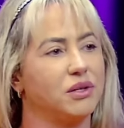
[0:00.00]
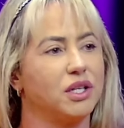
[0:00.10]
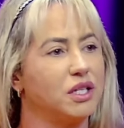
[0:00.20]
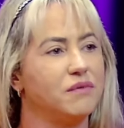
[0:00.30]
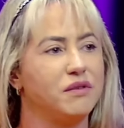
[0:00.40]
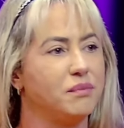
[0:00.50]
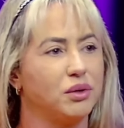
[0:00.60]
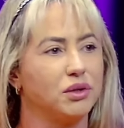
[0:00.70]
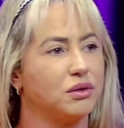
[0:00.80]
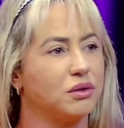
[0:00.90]
Aquilo ali
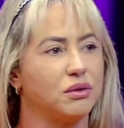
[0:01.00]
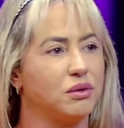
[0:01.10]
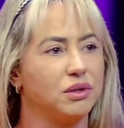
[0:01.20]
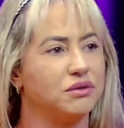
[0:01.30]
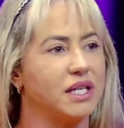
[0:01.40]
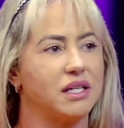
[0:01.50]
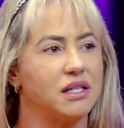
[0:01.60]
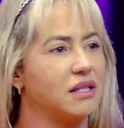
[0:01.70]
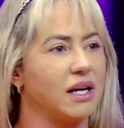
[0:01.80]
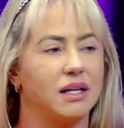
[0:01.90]
vibrou, tocou, tu tem que
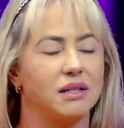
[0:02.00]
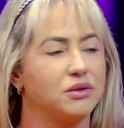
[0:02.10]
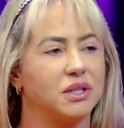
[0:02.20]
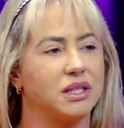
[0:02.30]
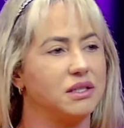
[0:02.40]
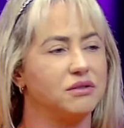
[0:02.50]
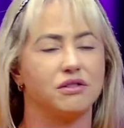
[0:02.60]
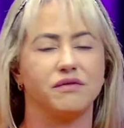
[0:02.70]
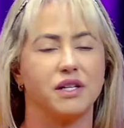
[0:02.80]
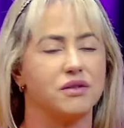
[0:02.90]
estar tá tocando,
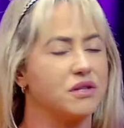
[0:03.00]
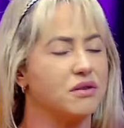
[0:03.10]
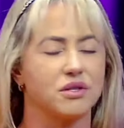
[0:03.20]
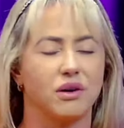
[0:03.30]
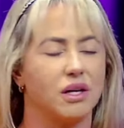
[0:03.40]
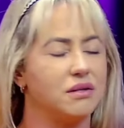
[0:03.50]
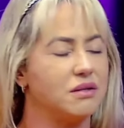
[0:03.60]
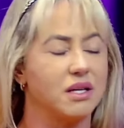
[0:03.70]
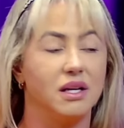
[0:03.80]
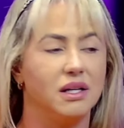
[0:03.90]
te fecha os teus
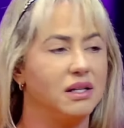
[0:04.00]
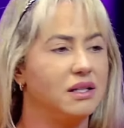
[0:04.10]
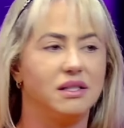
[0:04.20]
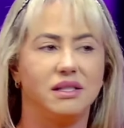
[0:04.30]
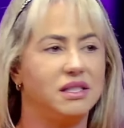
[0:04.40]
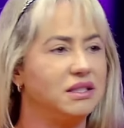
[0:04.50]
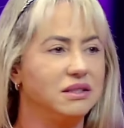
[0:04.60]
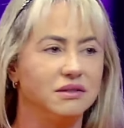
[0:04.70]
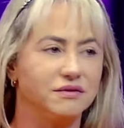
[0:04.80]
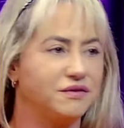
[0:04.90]
olhos
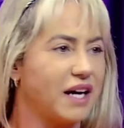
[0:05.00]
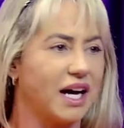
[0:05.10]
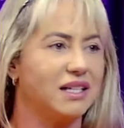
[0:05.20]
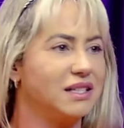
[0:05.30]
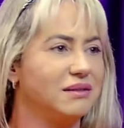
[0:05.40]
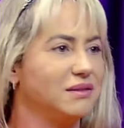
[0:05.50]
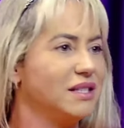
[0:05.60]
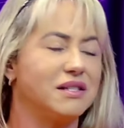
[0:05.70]
e vai que.